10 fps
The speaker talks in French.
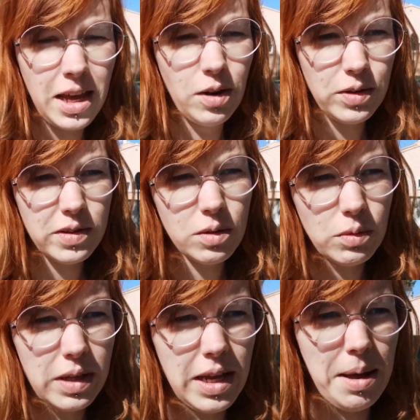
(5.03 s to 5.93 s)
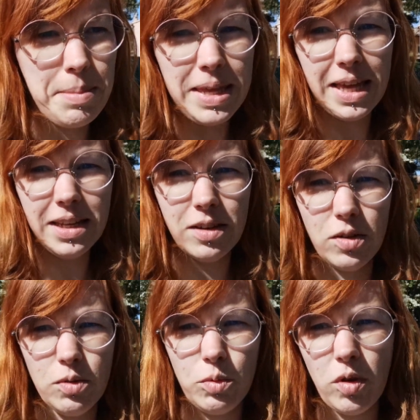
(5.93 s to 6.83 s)
Alors ici on est à Mayenne,
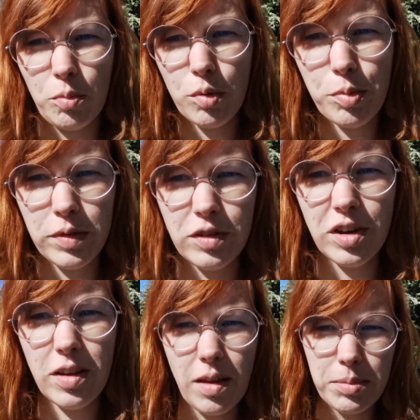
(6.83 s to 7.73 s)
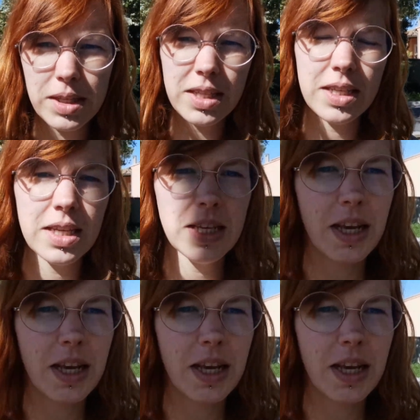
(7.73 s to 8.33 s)
on s'est un peu posé chez des amis,